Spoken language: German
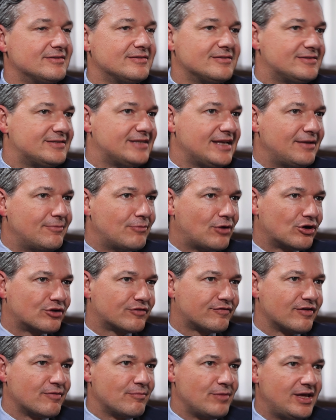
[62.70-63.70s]
Sinn macht
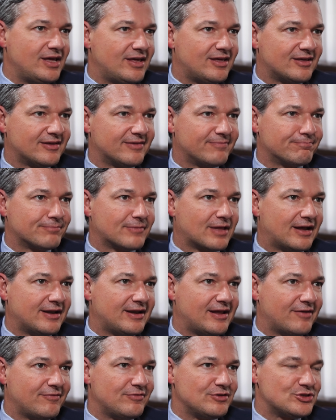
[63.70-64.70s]
für mich, an
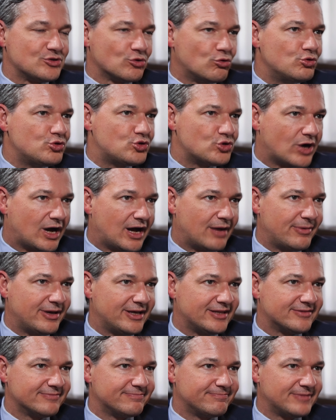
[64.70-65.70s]
der Vision zu
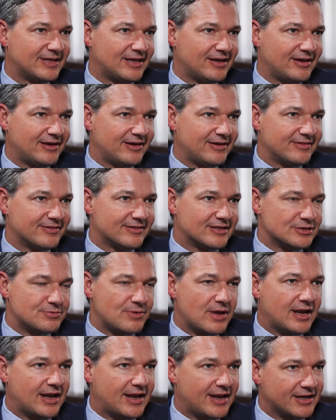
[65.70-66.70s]
arbeiten, dass
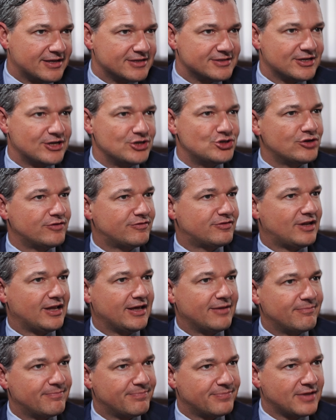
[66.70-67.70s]
wir in einer Gesellschaft
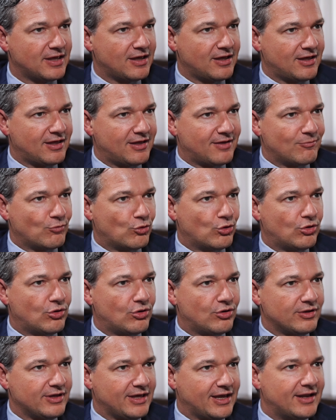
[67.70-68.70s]
leben,
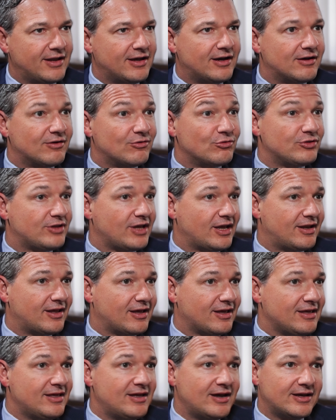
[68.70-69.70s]
wo jeder und
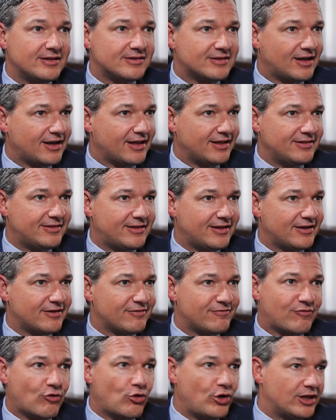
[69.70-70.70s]
jede ihre Talente
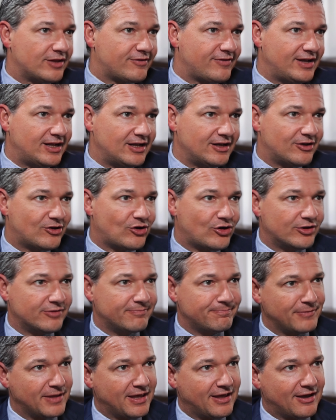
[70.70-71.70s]
voll entwickeln
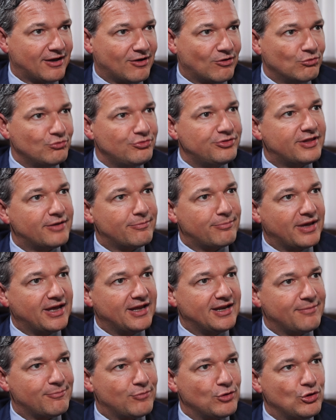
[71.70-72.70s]
kann und
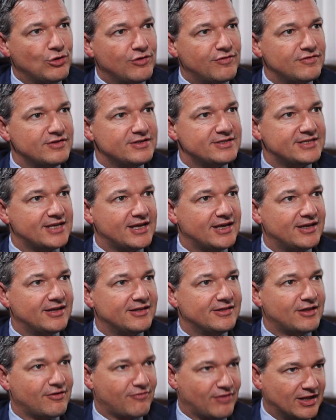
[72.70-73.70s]
dabei die Bedürfnisse
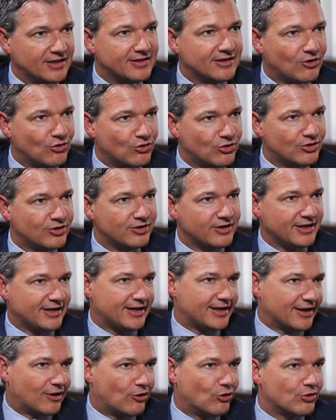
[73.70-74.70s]
der Welt auch in
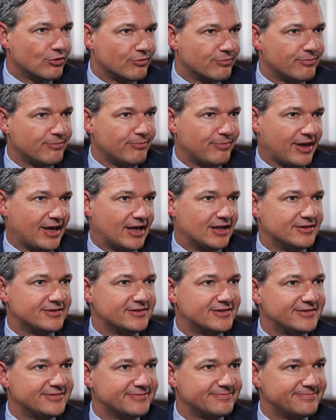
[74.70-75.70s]
den Augen
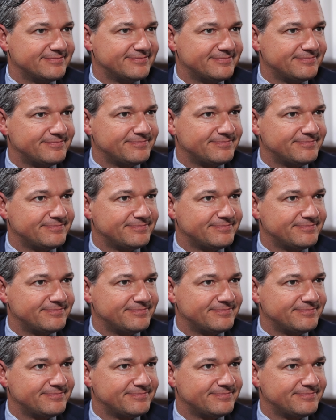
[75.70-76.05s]
behält. Okay.